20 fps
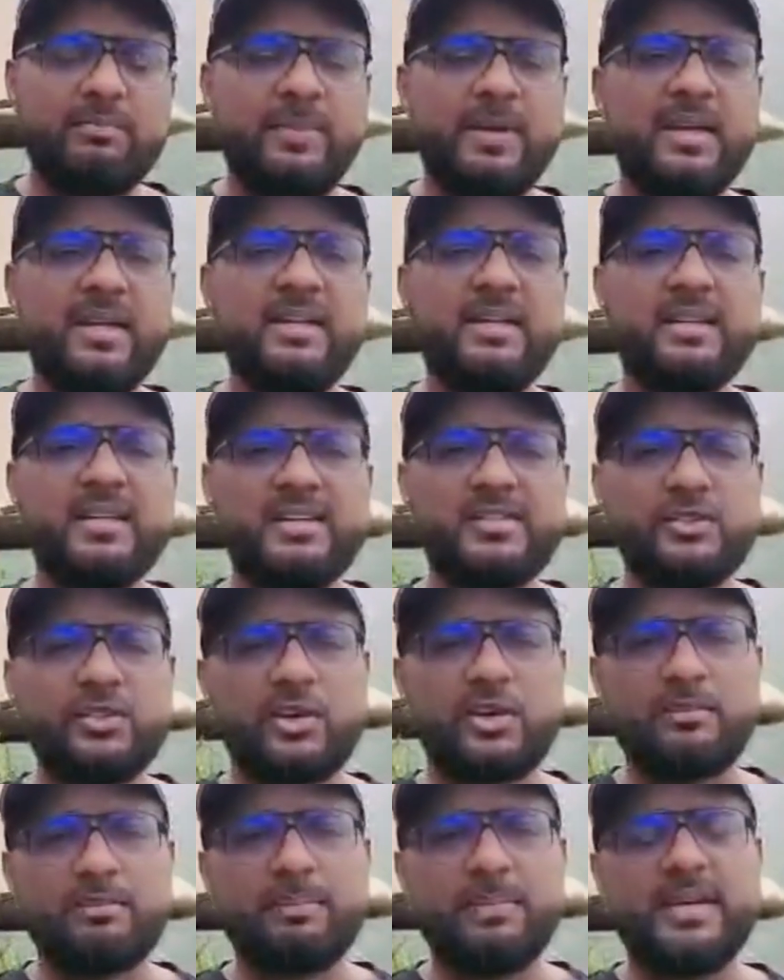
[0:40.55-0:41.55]
में या
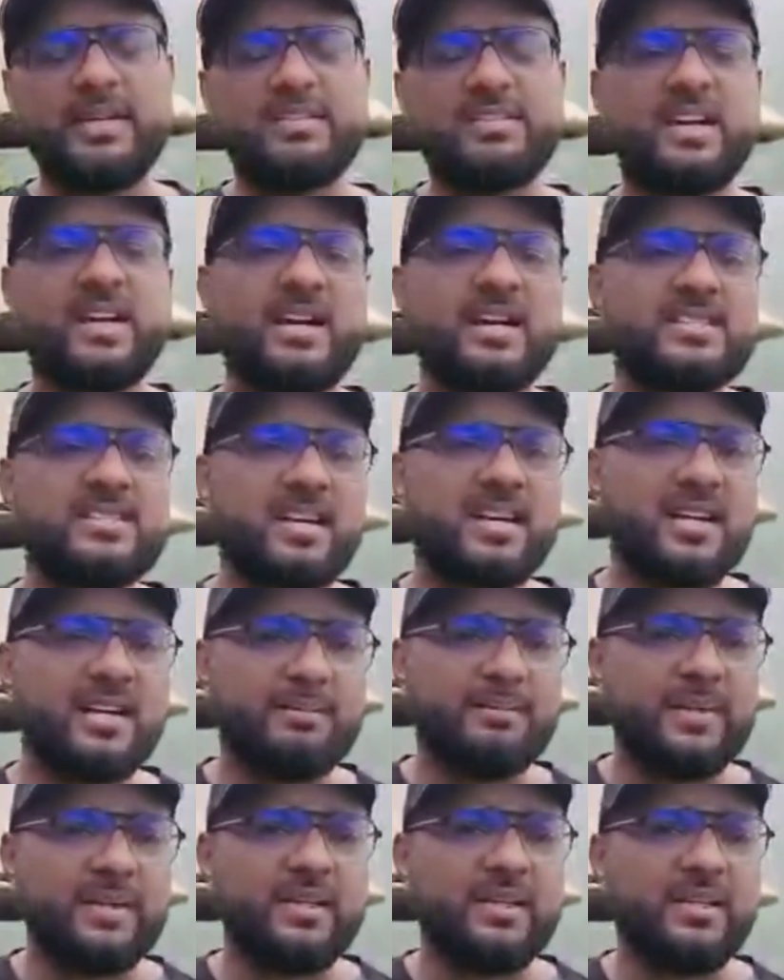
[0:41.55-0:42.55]
यूरोप में जहाँ जहाँ भी